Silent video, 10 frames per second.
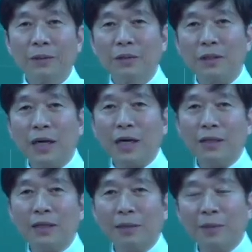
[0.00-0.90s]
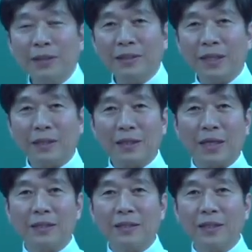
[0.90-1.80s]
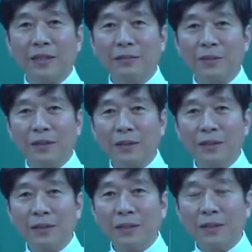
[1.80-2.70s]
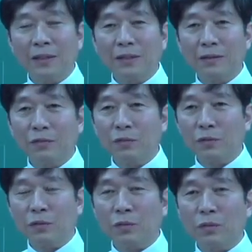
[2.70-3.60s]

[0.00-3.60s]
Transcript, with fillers: 지나가는 거나 패스나 같은 얘기지만 우리